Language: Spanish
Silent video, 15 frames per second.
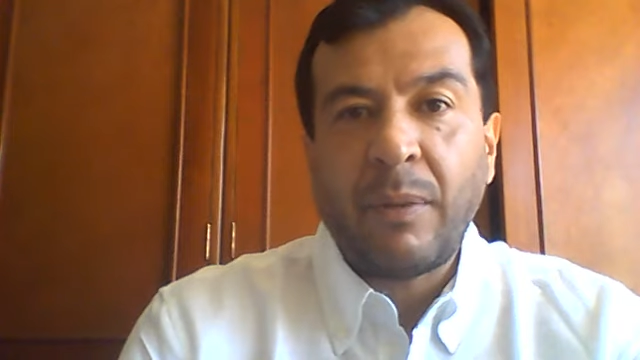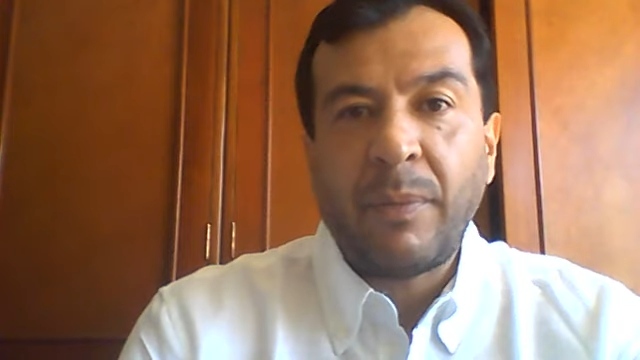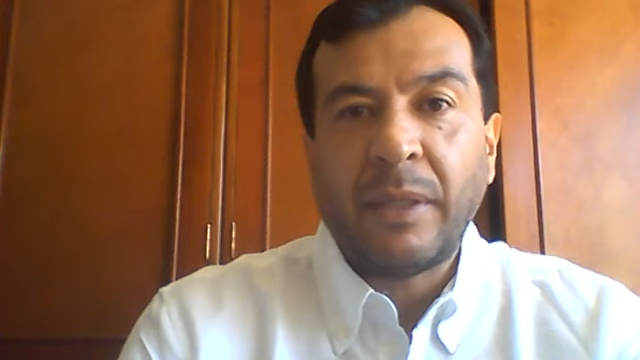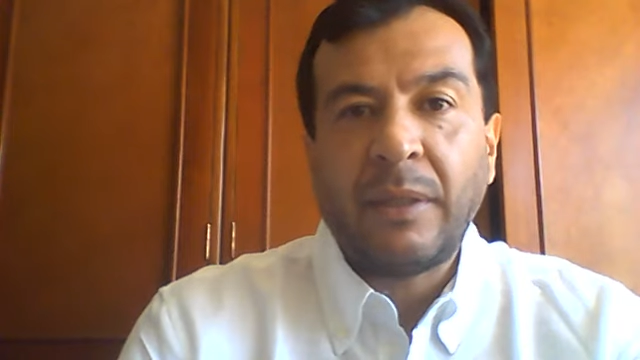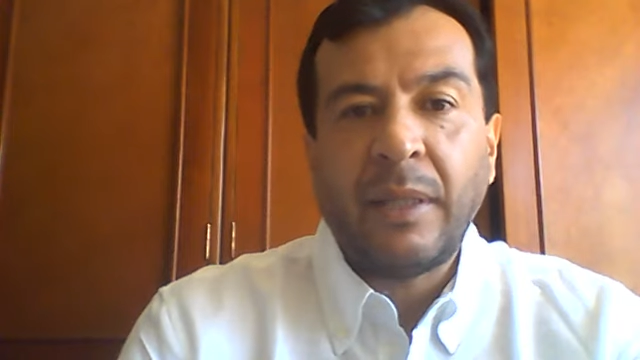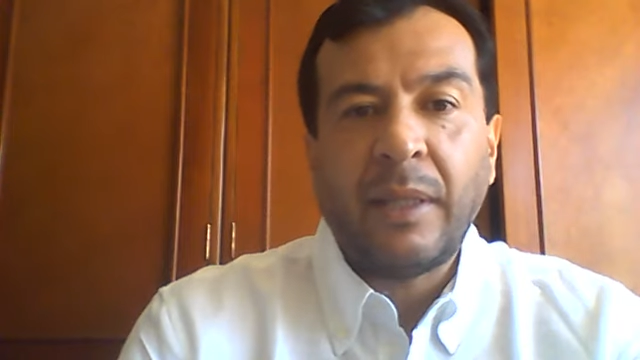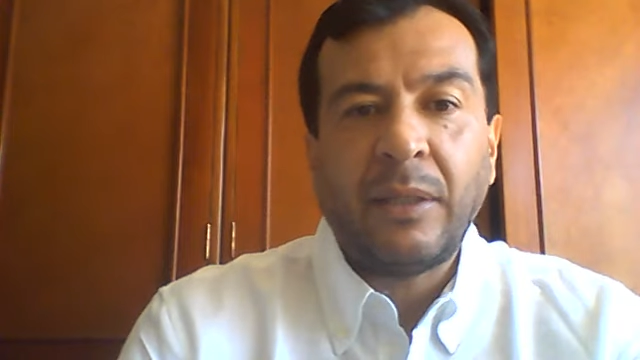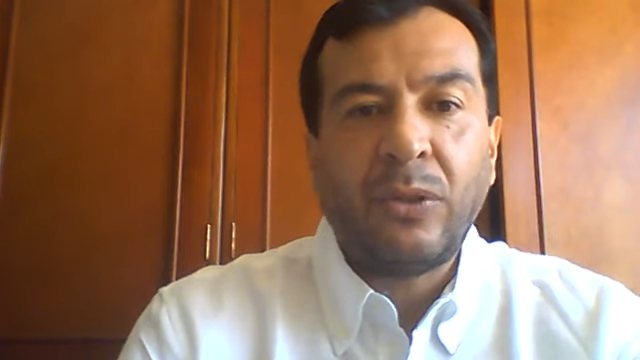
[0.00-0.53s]

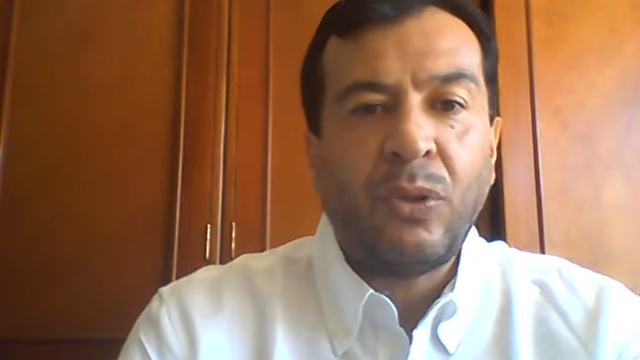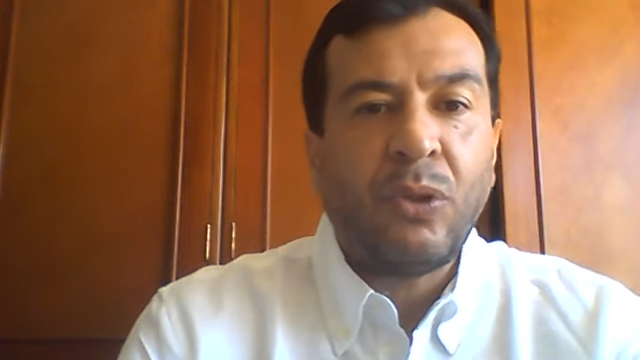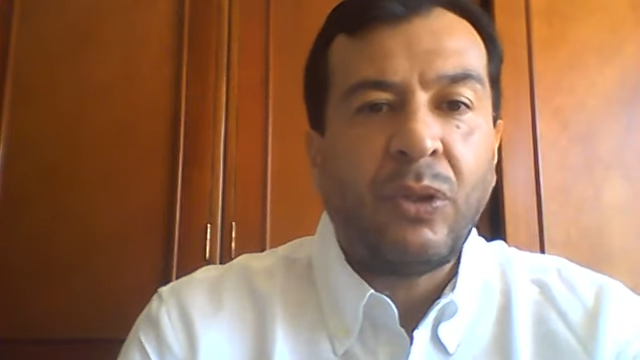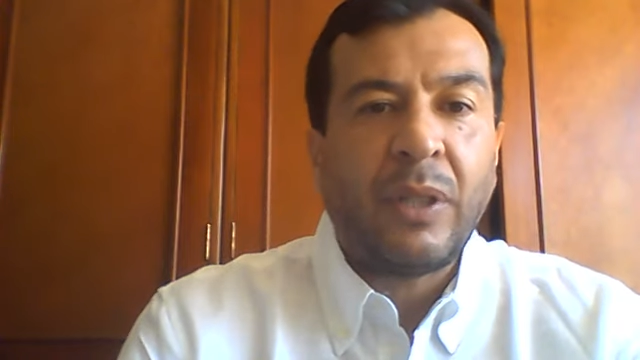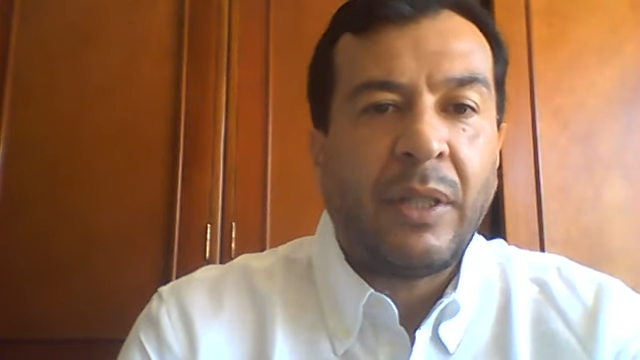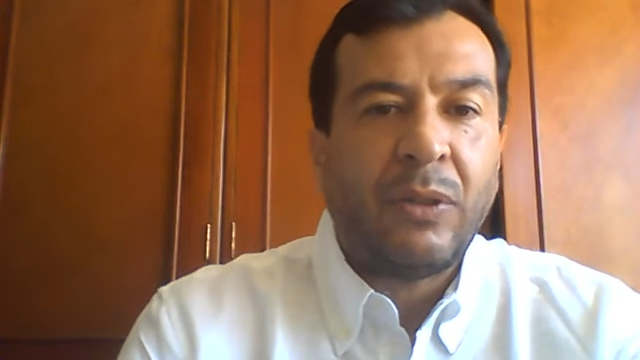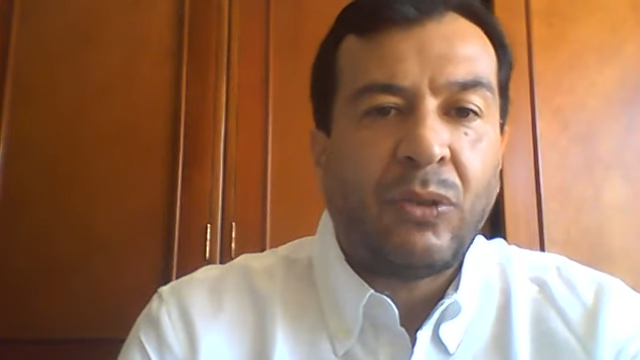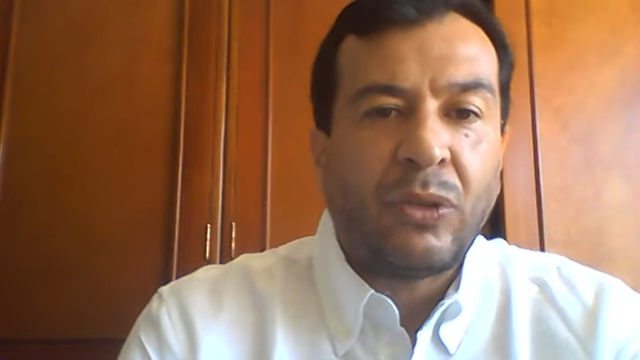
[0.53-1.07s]
investigación,
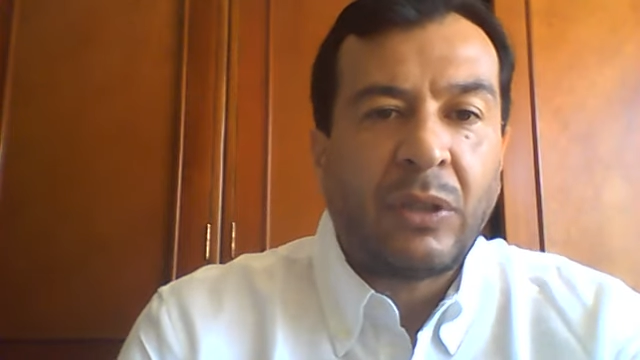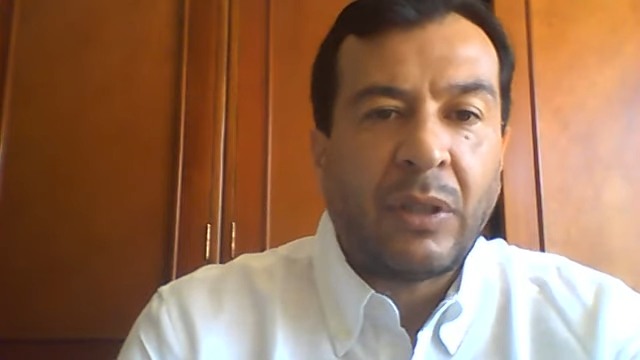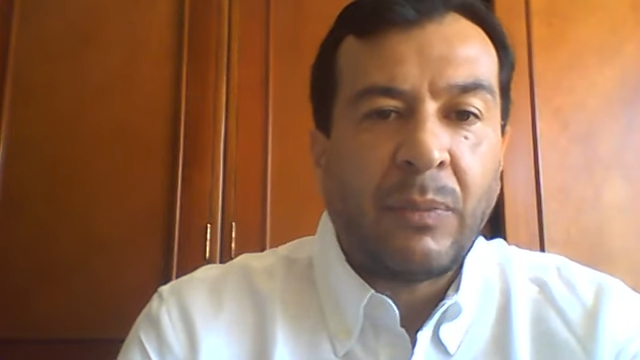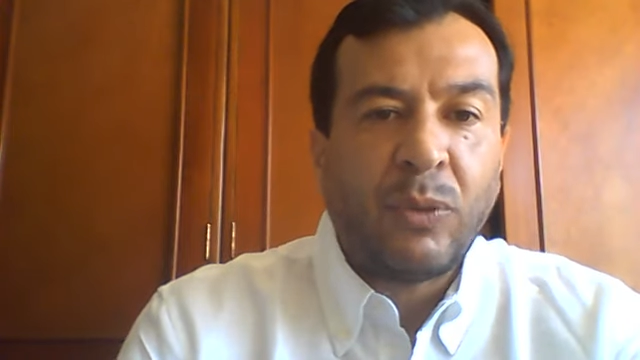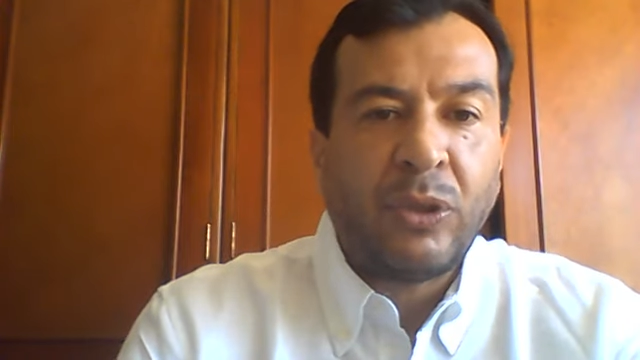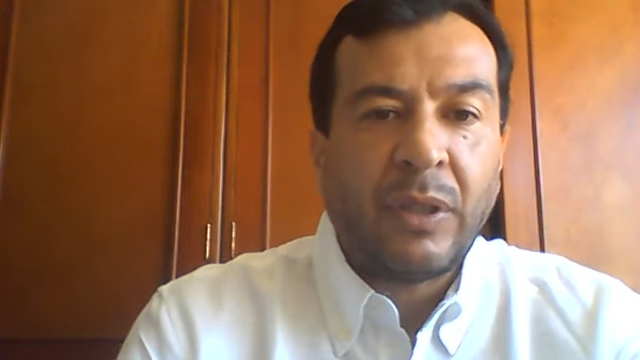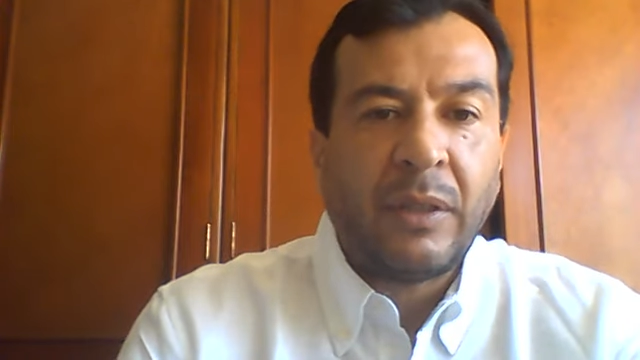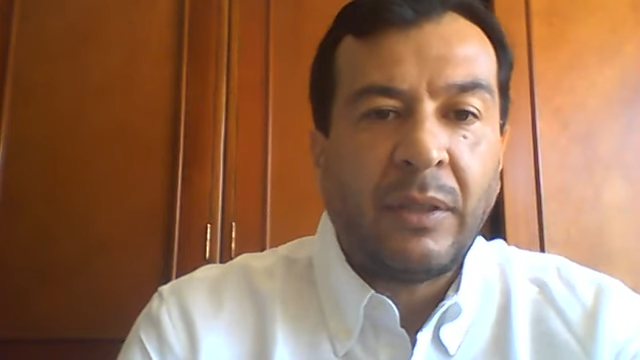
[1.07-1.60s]
entonces es
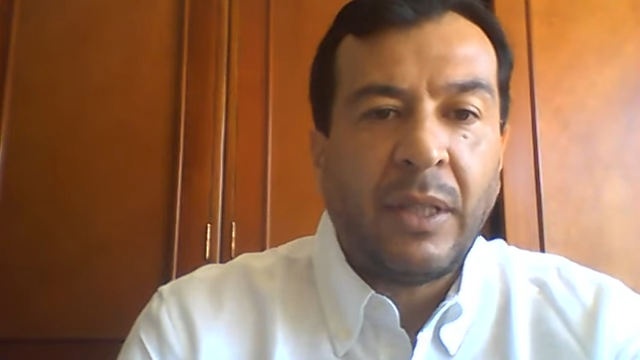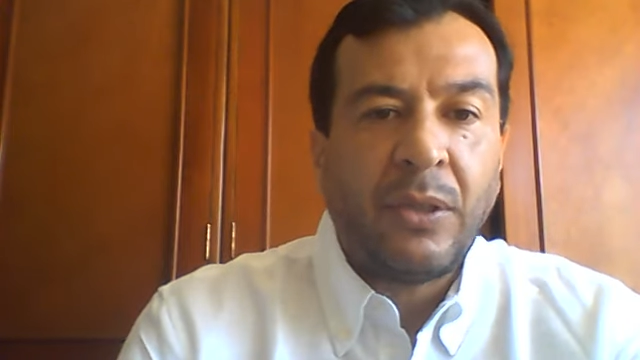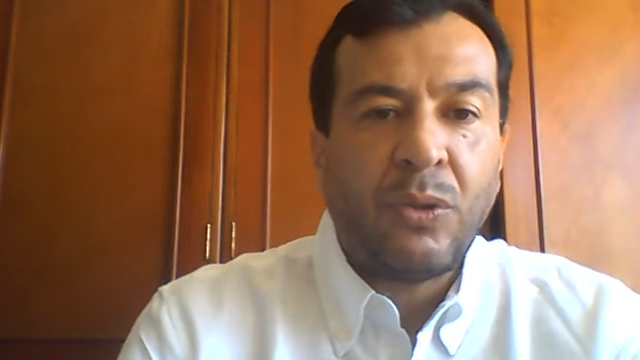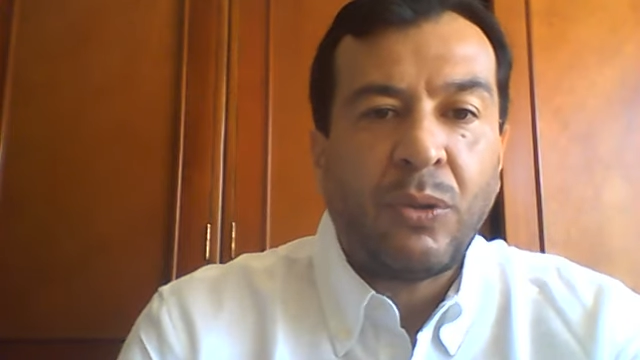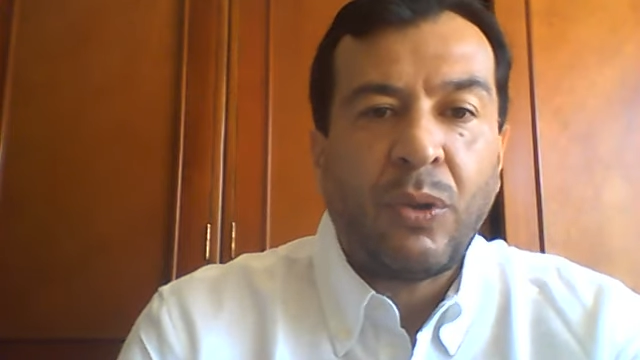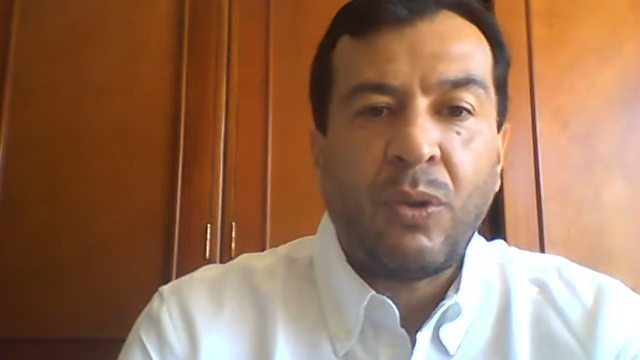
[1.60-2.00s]
muy sencillo.